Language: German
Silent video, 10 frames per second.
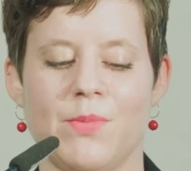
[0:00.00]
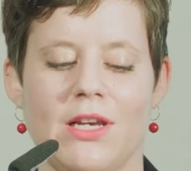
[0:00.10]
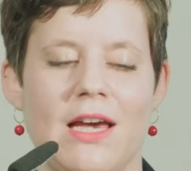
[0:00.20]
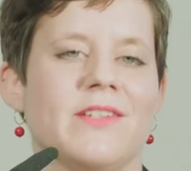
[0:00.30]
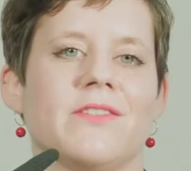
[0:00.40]

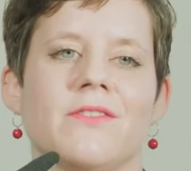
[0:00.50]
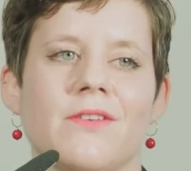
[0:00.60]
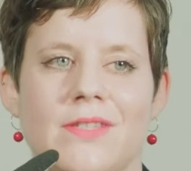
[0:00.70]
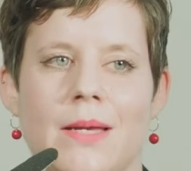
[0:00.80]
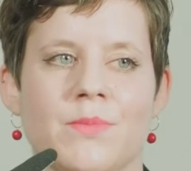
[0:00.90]
begleiteten
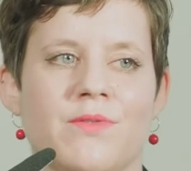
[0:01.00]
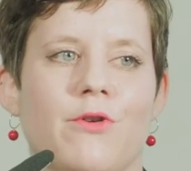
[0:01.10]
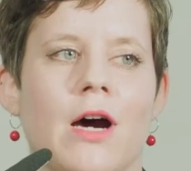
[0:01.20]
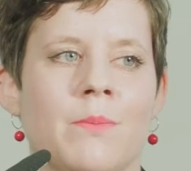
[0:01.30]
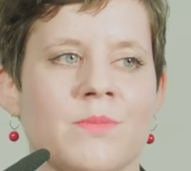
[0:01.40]

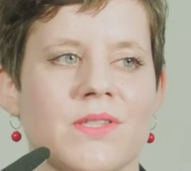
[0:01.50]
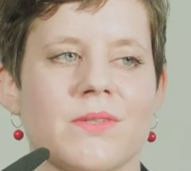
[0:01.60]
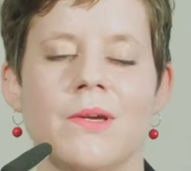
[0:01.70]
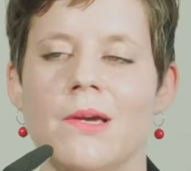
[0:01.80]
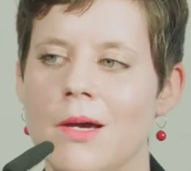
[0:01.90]
Gesamtforums